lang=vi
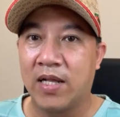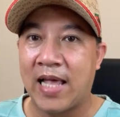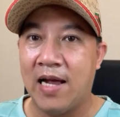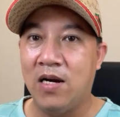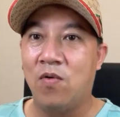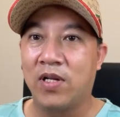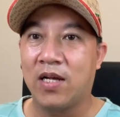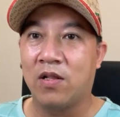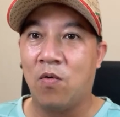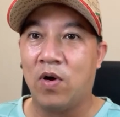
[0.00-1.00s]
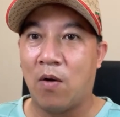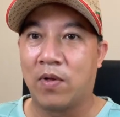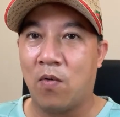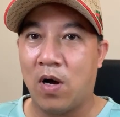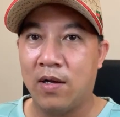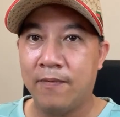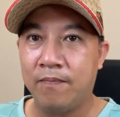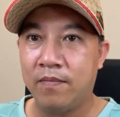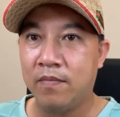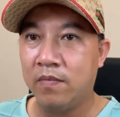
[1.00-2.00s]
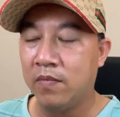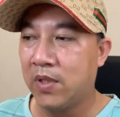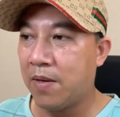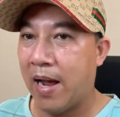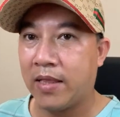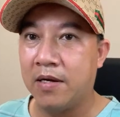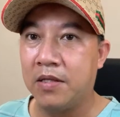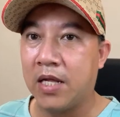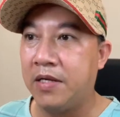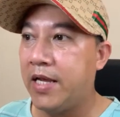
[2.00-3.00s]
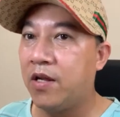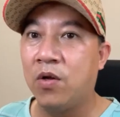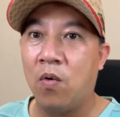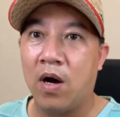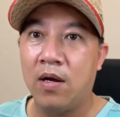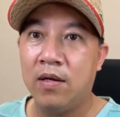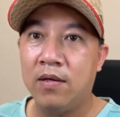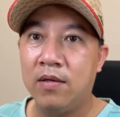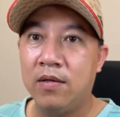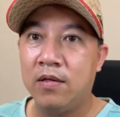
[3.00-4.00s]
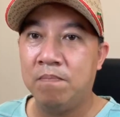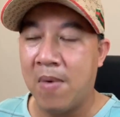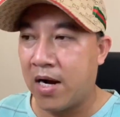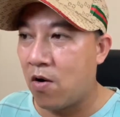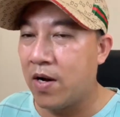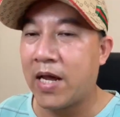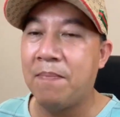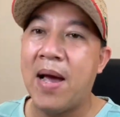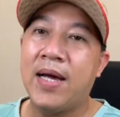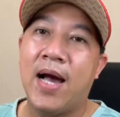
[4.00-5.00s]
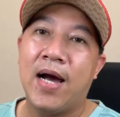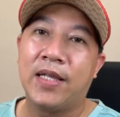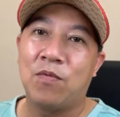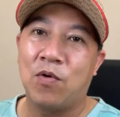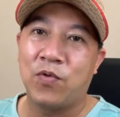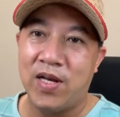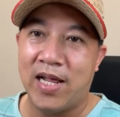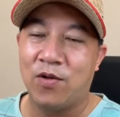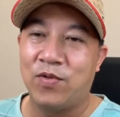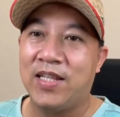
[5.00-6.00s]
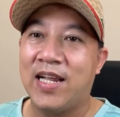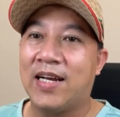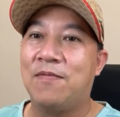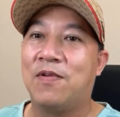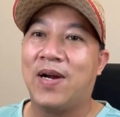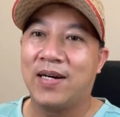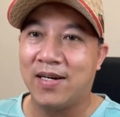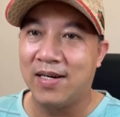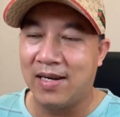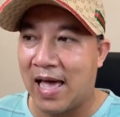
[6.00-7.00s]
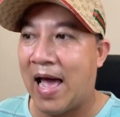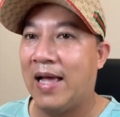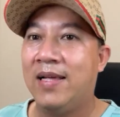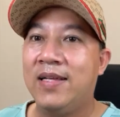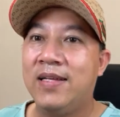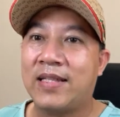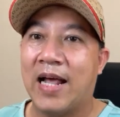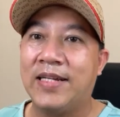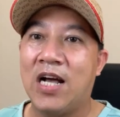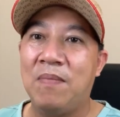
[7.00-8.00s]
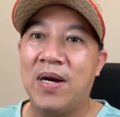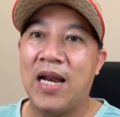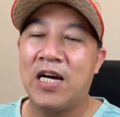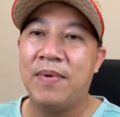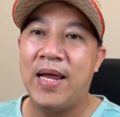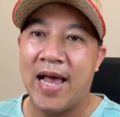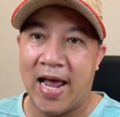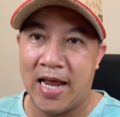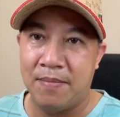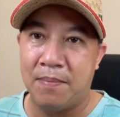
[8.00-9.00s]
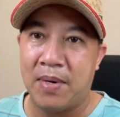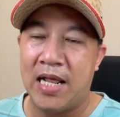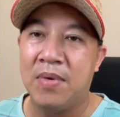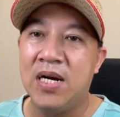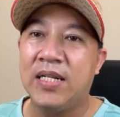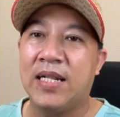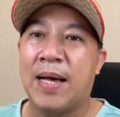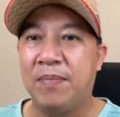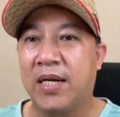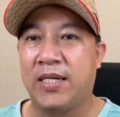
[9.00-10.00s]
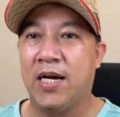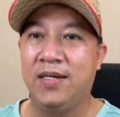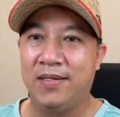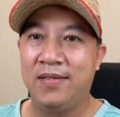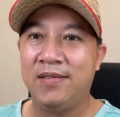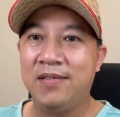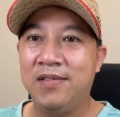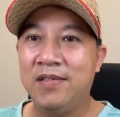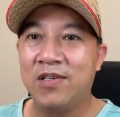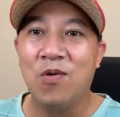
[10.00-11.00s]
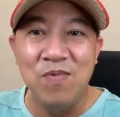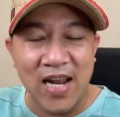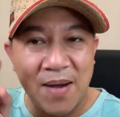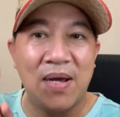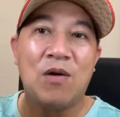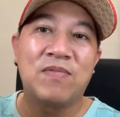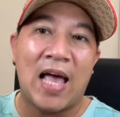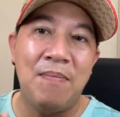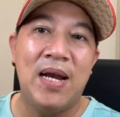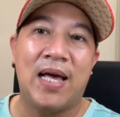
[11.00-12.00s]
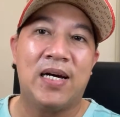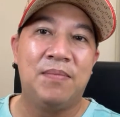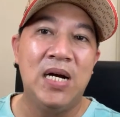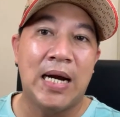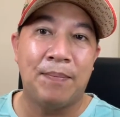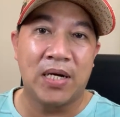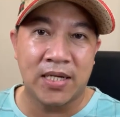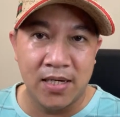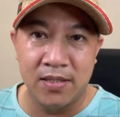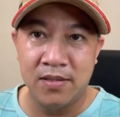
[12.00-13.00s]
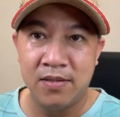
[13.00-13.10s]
thắng luôn chứ thua đâu mà thua. Các bạn tự nhiên nói thua. Mà có cái bất ngờ trong câu chuyện này, tôi xin nhắc lại một lần nữa là tại sao mình là người bị hại mà mình đi mướn tới 5 luật sư? Đúng ra bên ông Thắng mới là người mướn 5 luật sư.